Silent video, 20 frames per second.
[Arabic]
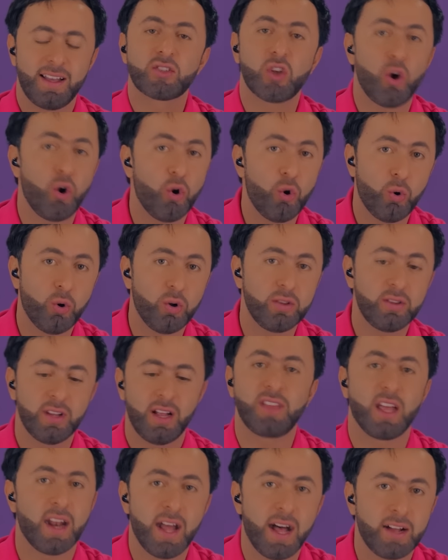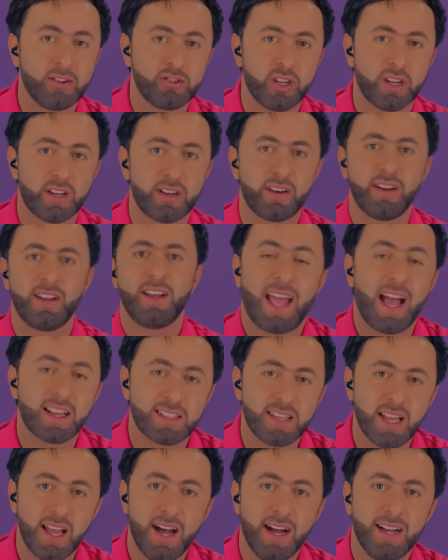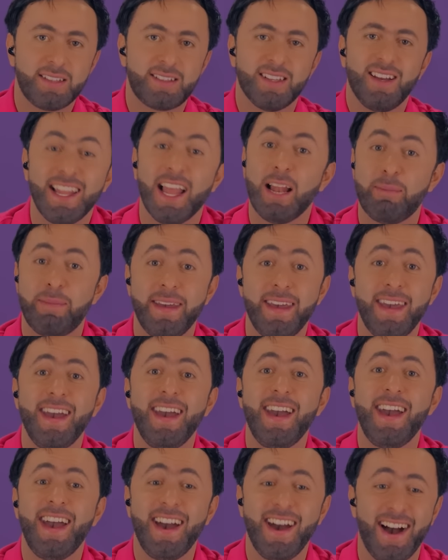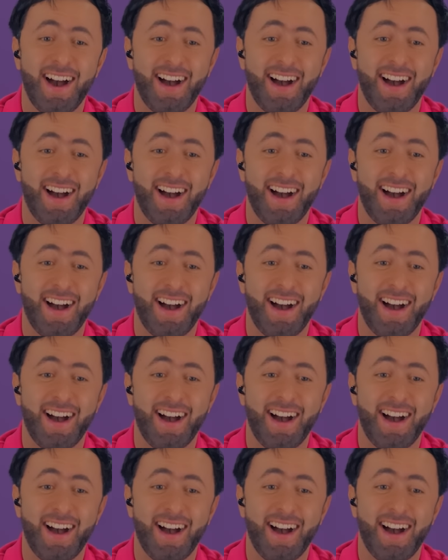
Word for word: صحون طناجر كاسات للبيع